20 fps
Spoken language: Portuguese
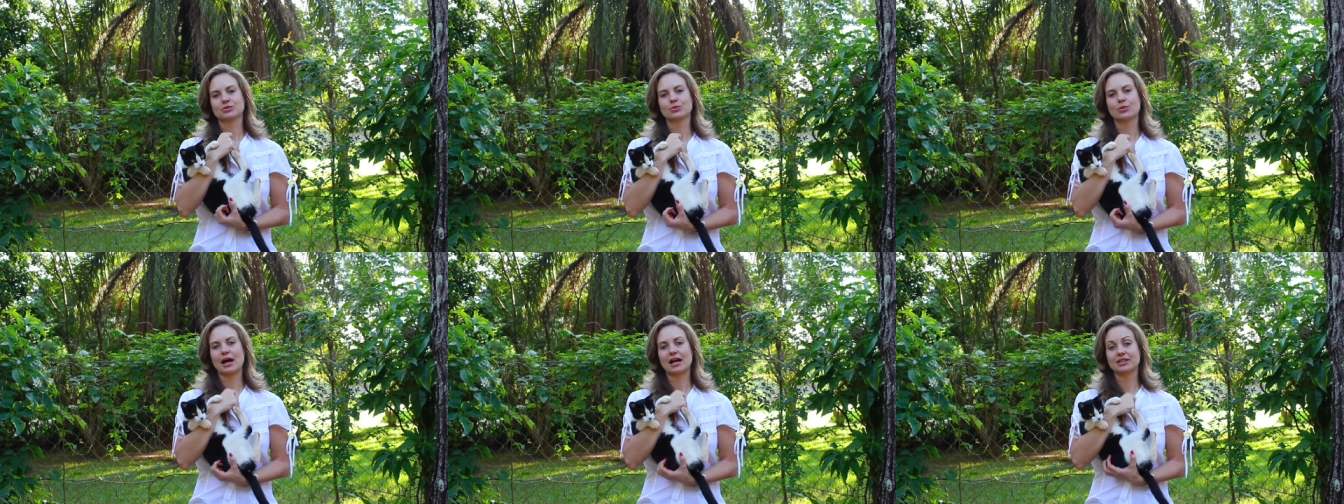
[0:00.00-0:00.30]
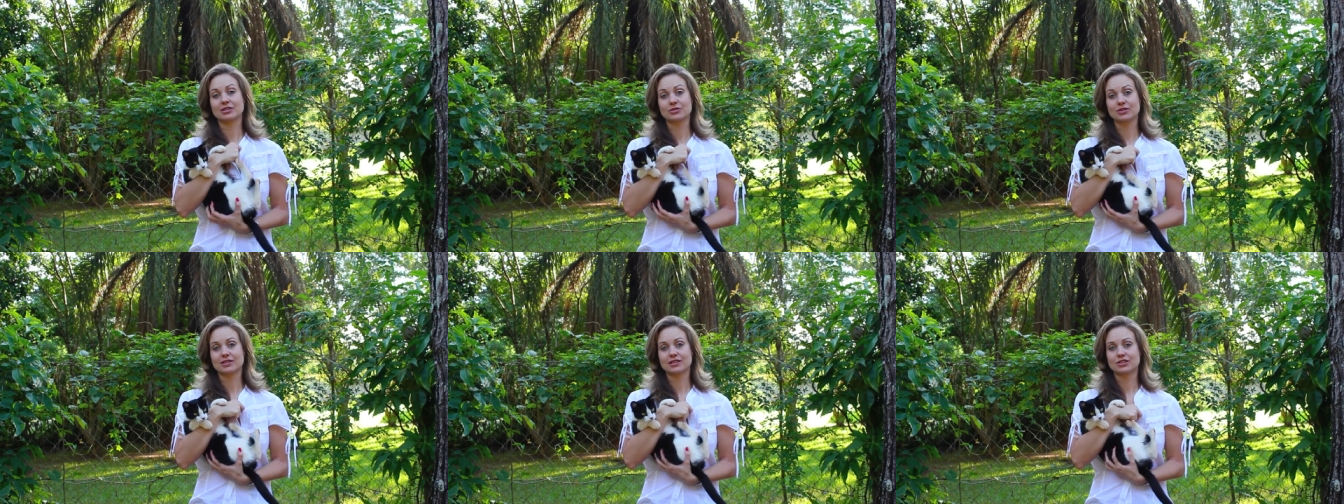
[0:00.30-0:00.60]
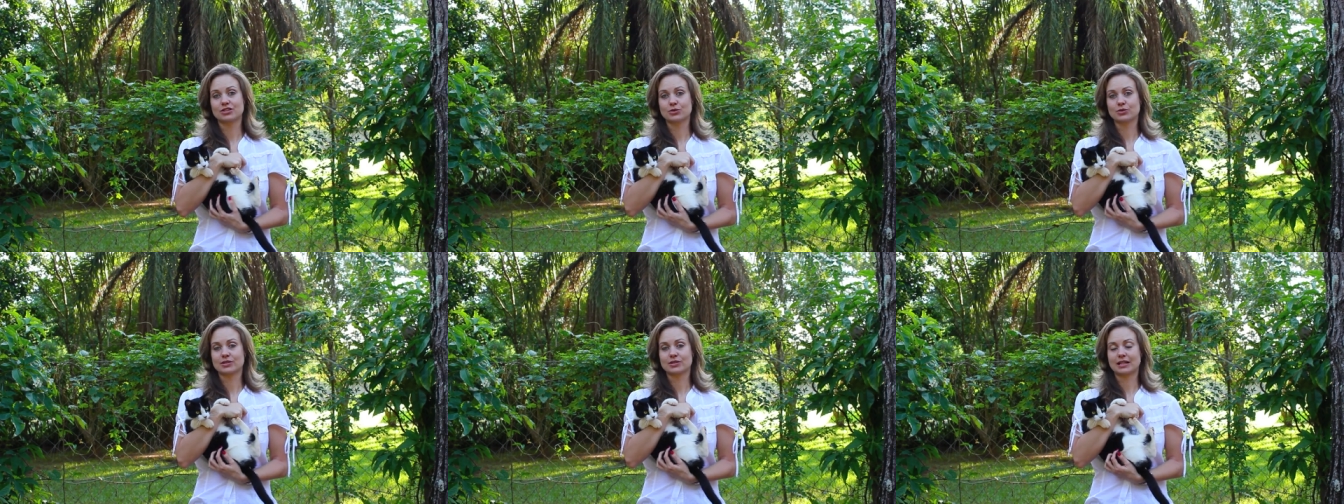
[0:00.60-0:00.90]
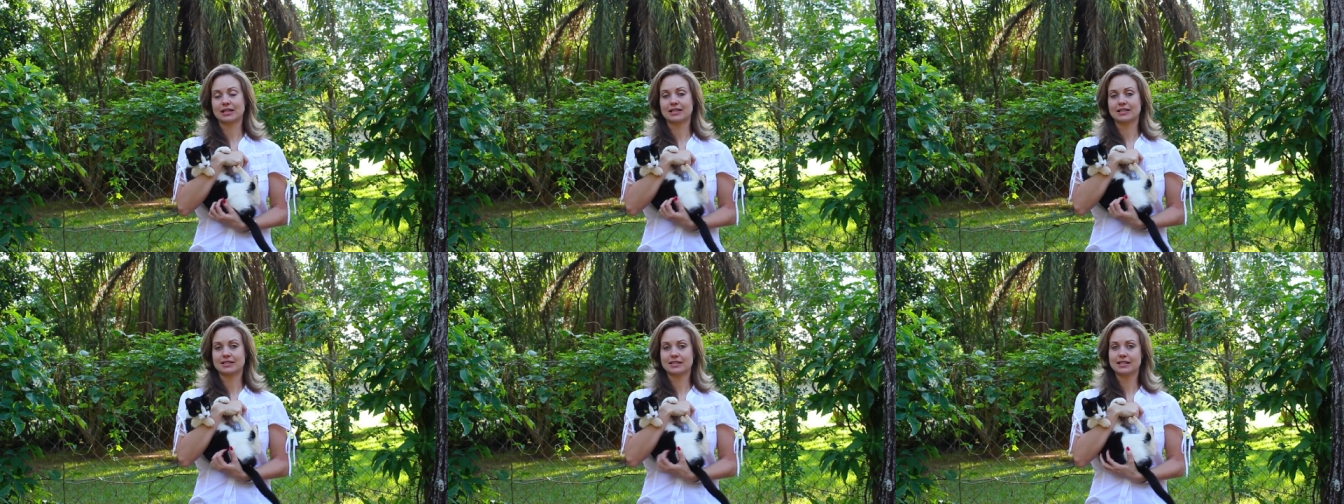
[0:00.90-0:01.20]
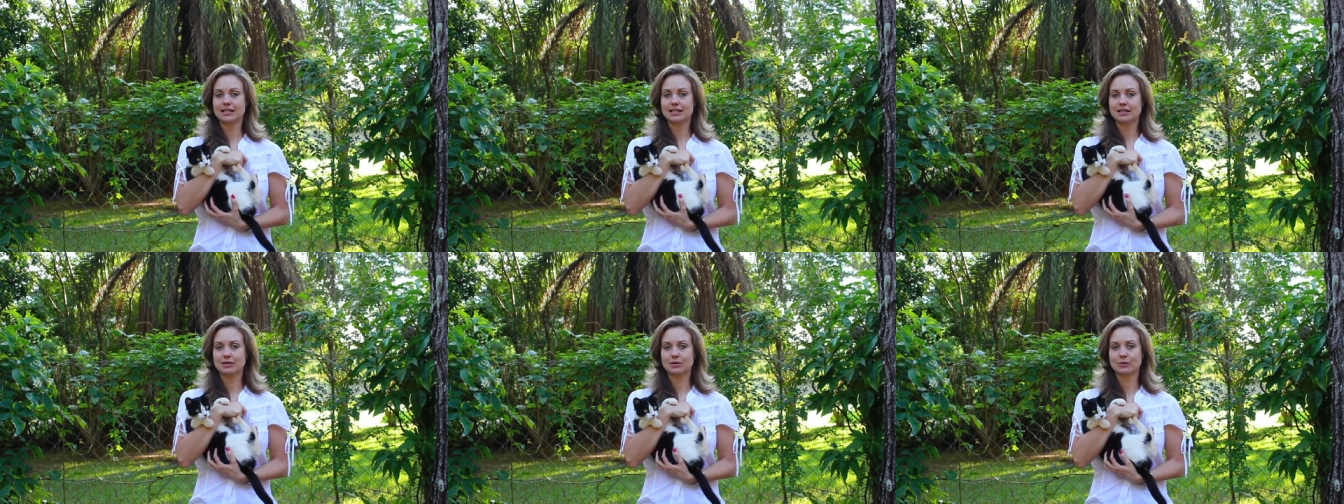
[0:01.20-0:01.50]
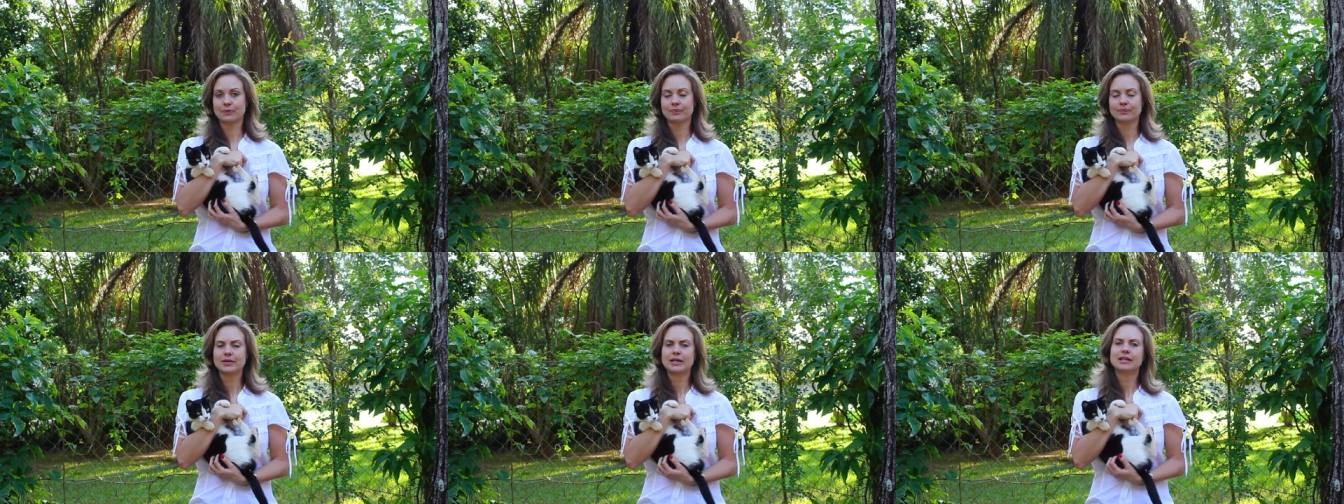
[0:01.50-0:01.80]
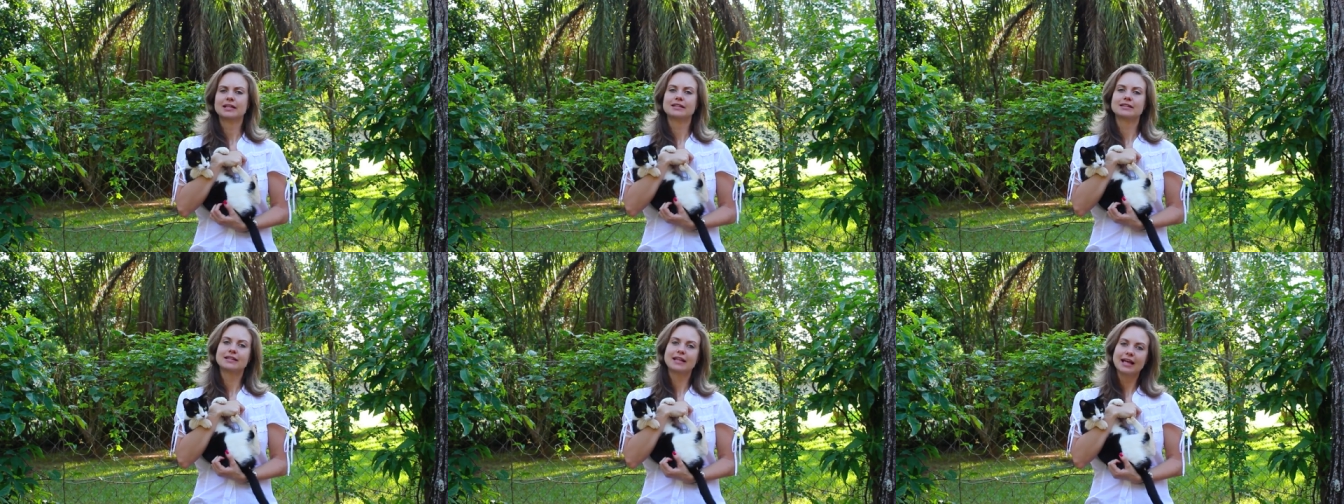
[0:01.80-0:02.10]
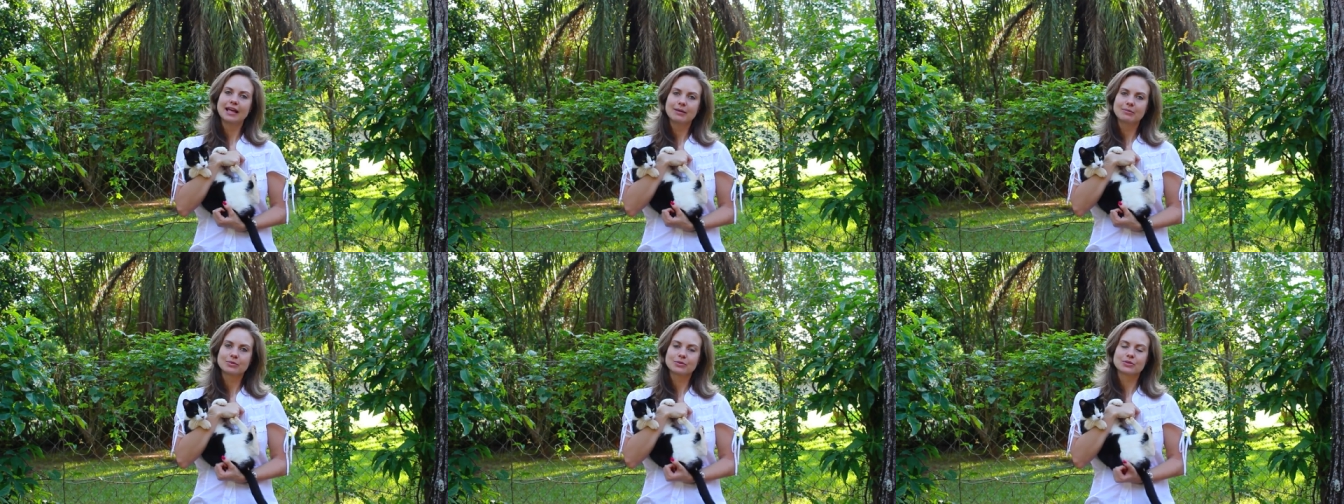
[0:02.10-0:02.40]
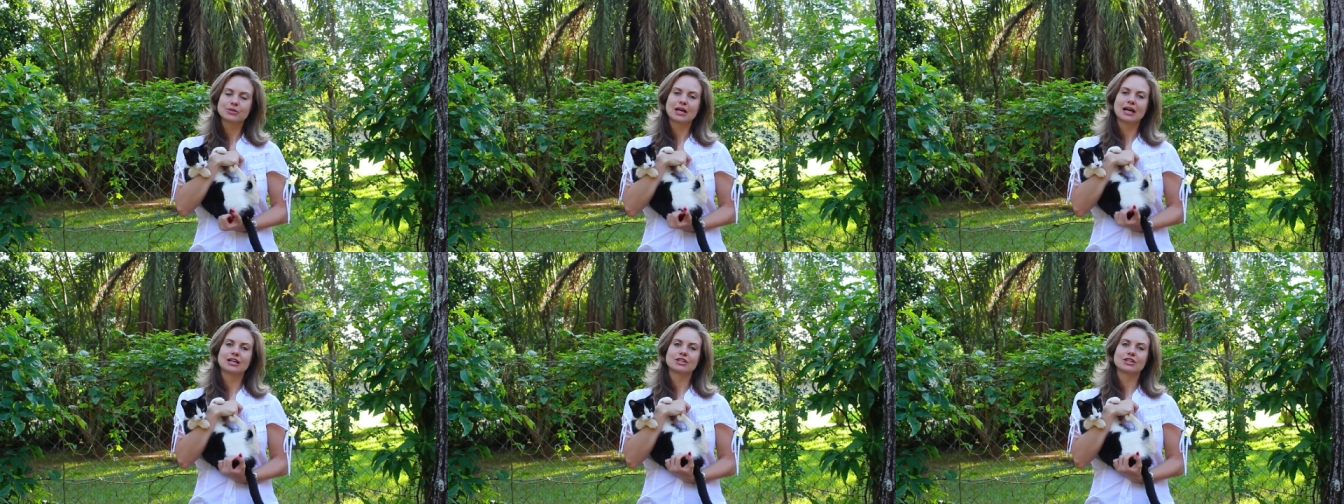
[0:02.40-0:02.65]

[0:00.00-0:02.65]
do ácido acetil salicílico, temos